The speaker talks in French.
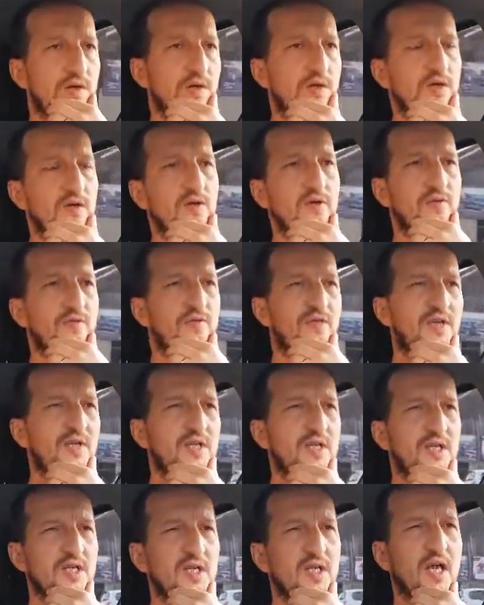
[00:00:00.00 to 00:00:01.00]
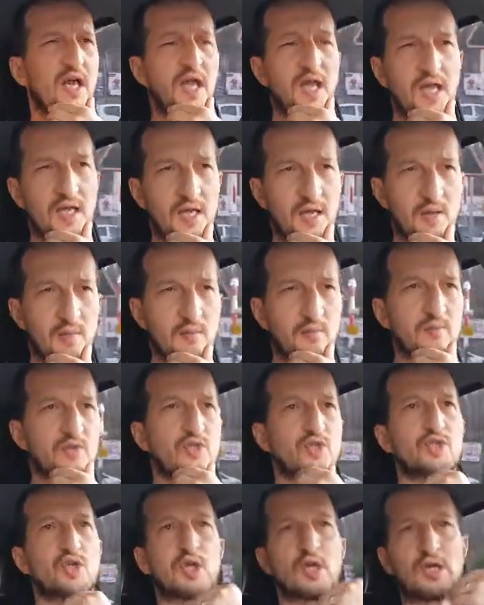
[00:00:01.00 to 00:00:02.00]
euh Ving Grimes,
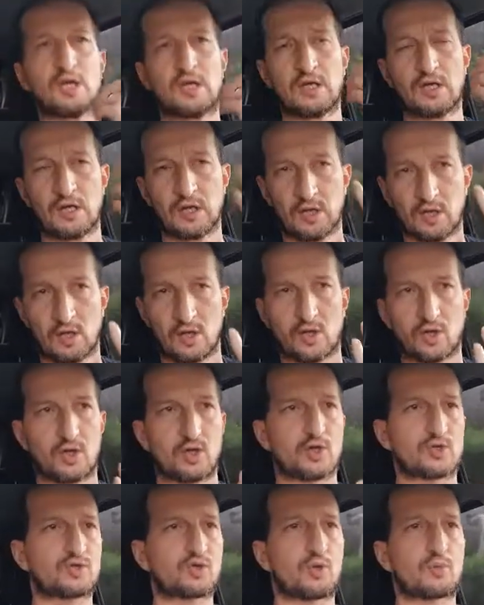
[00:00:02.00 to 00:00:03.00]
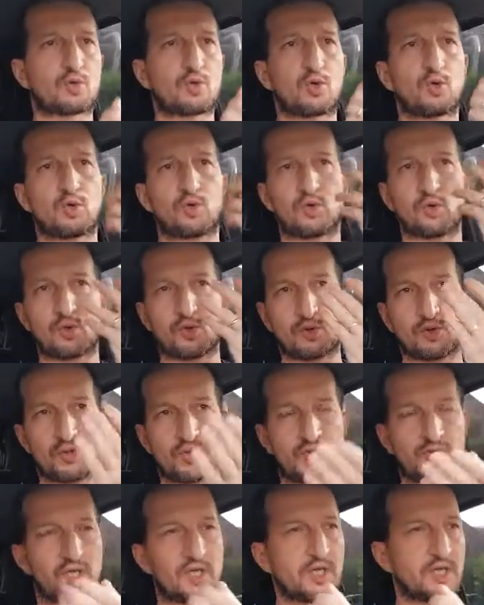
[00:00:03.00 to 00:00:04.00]
euh, Tom
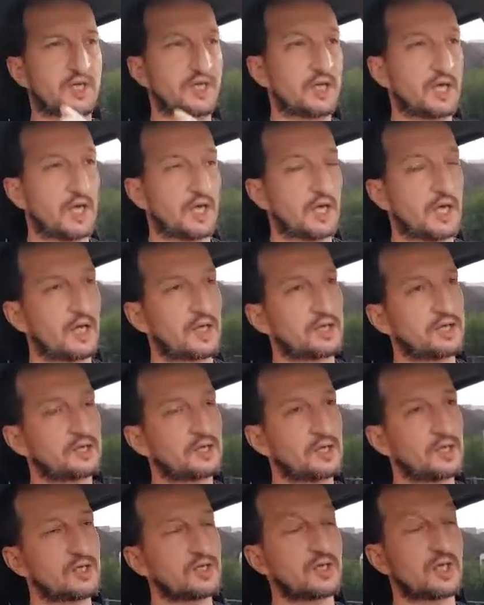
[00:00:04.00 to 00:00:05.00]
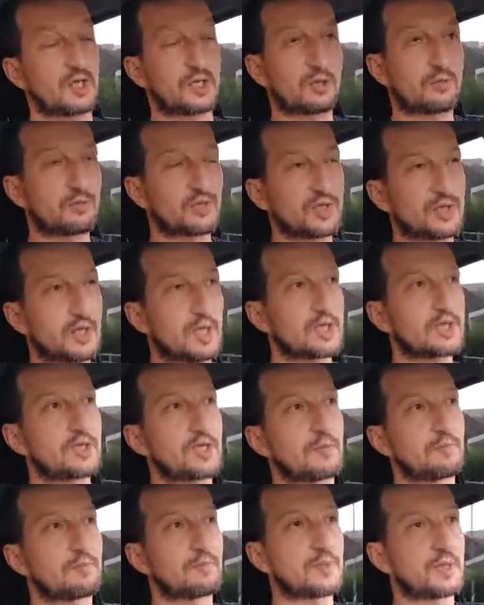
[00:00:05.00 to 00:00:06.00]
Cruise, et il y a l'actrice là, comment est-ce qu'elle
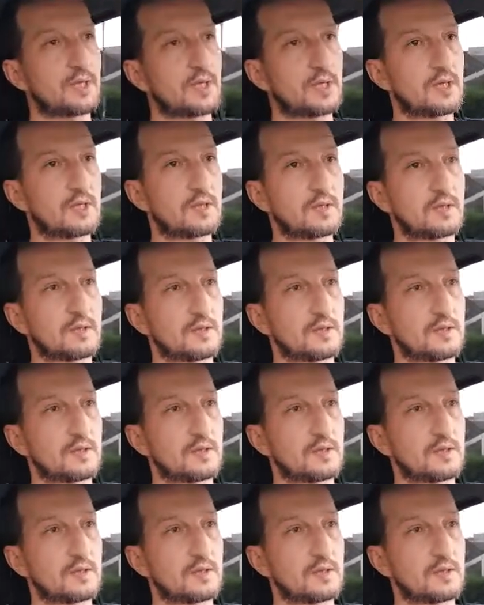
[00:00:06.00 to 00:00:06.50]
s'appelle